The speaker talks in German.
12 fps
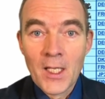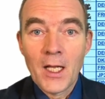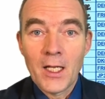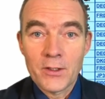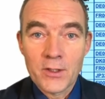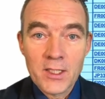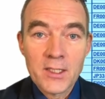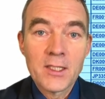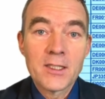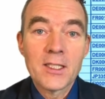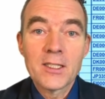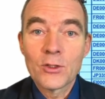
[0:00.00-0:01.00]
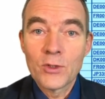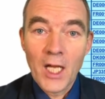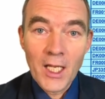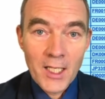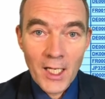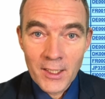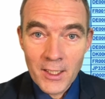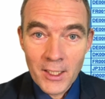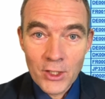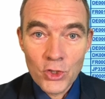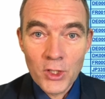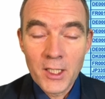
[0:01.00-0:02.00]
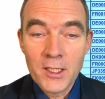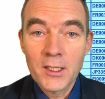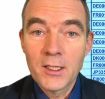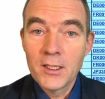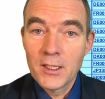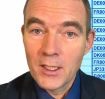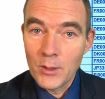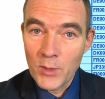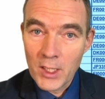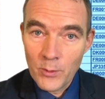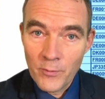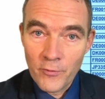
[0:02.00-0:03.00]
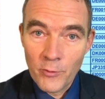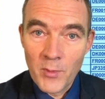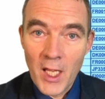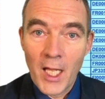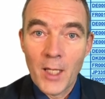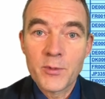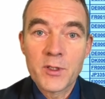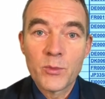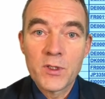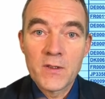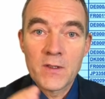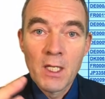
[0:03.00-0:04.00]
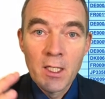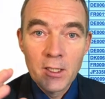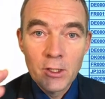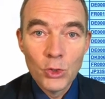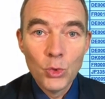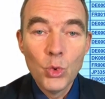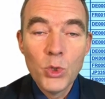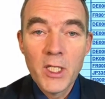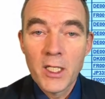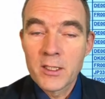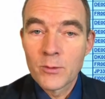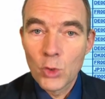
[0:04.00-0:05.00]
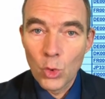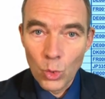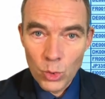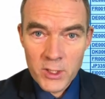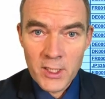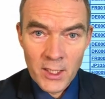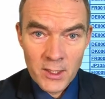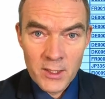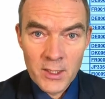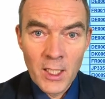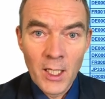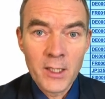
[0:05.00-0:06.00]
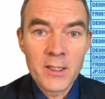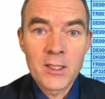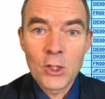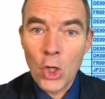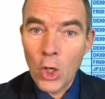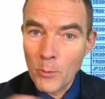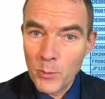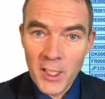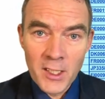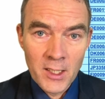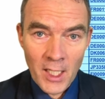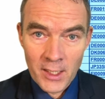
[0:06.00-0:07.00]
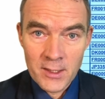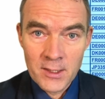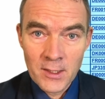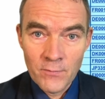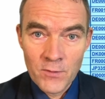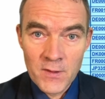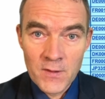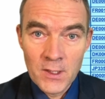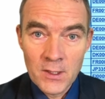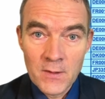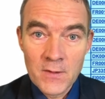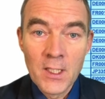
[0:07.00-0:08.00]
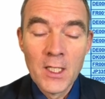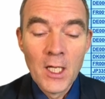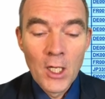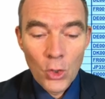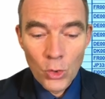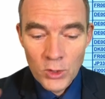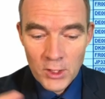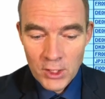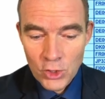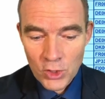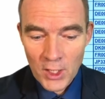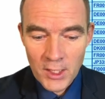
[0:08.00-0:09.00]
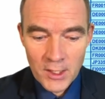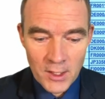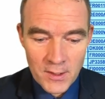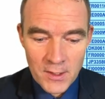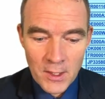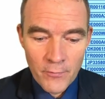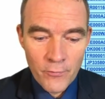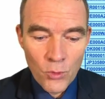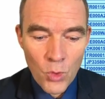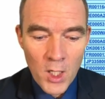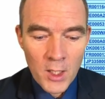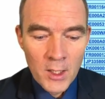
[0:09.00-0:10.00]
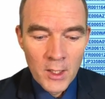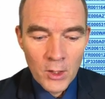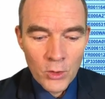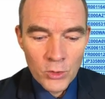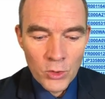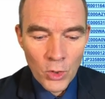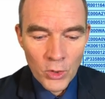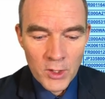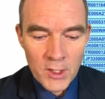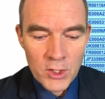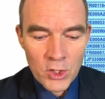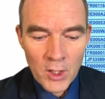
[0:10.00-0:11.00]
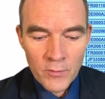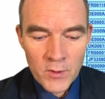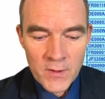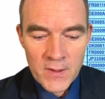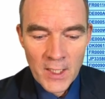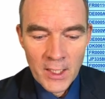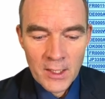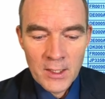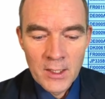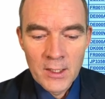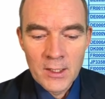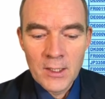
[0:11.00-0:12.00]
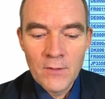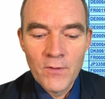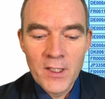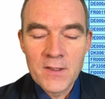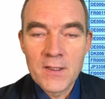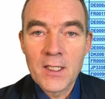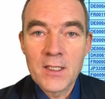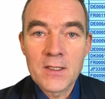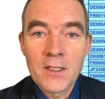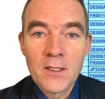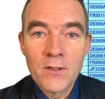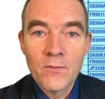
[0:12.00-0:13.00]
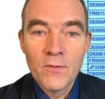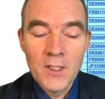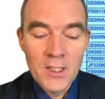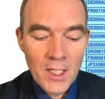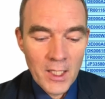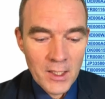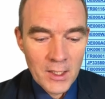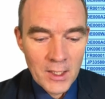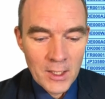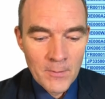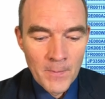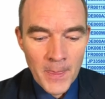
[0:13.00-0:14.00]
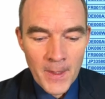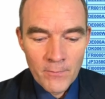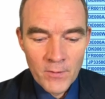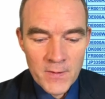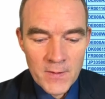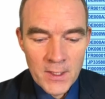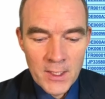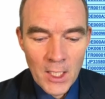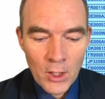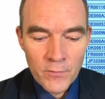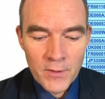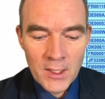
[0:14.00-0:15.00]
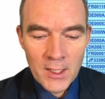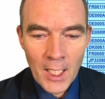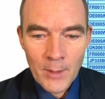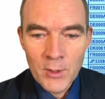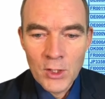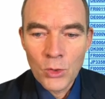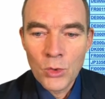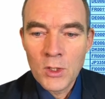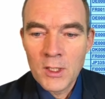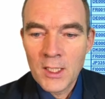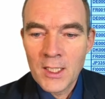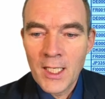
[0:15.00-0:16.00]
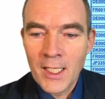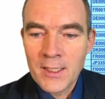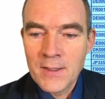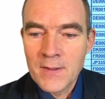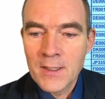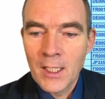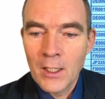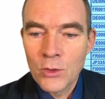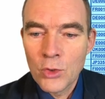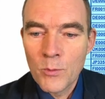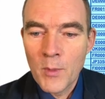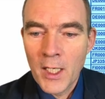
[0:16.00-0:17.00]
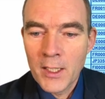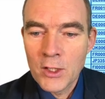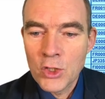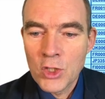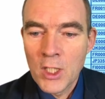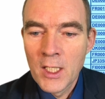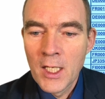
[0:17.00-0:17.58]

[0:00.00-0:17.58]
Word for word: Also das ist eine saisonale Anlagestrategie, die immer eben vom Herbst bis Juli, also im Großteil des Jahres, komplett in Aktien investiert ist. Und die stelle ich jetzt hier vor. Und heute schauen wir uns an die Vestas Wind AG. Wenn Sie hier auf den Namen drücken, dann landen Sie automatisch